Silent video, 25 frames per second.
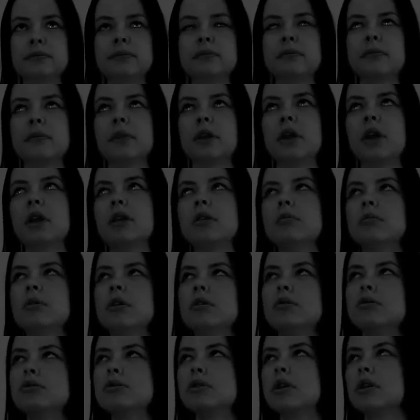Я не
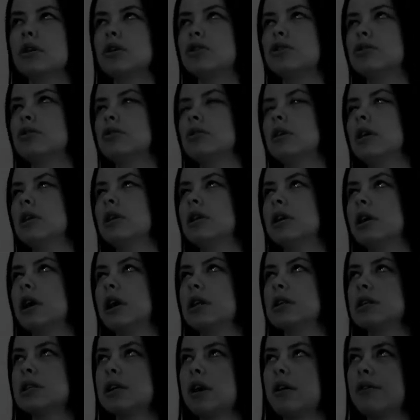могу сказать, что я до
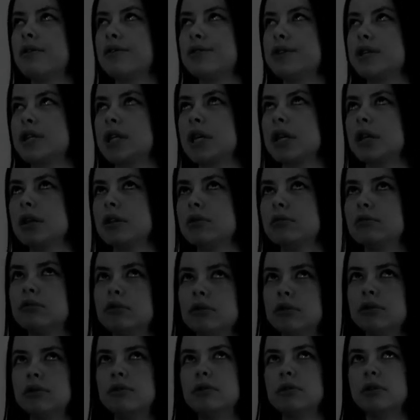конца в целом
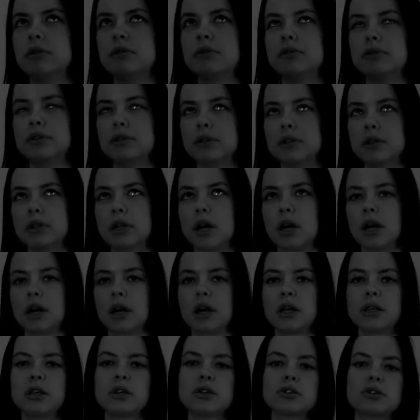удовлетворена.
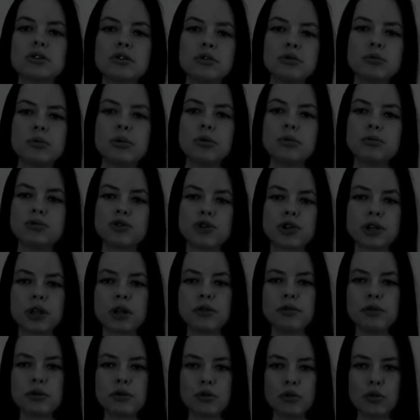Конечно, любому
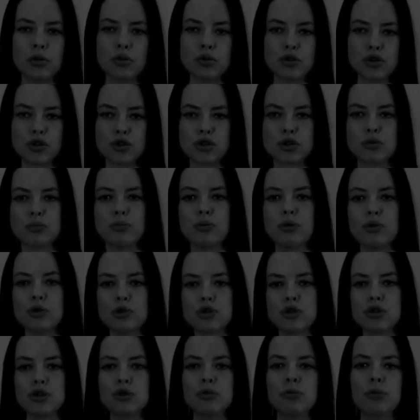человеку хочется
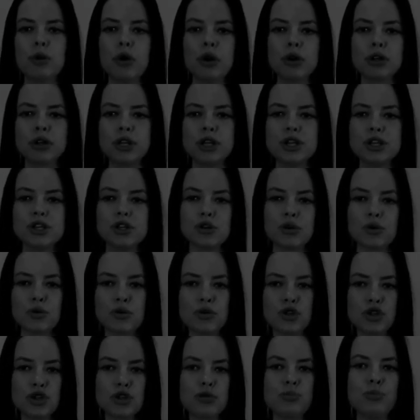больше, любой актрисе
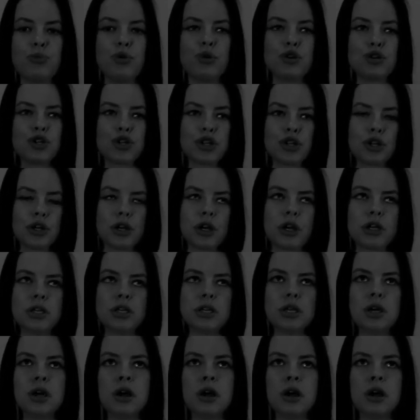хочется больше играть.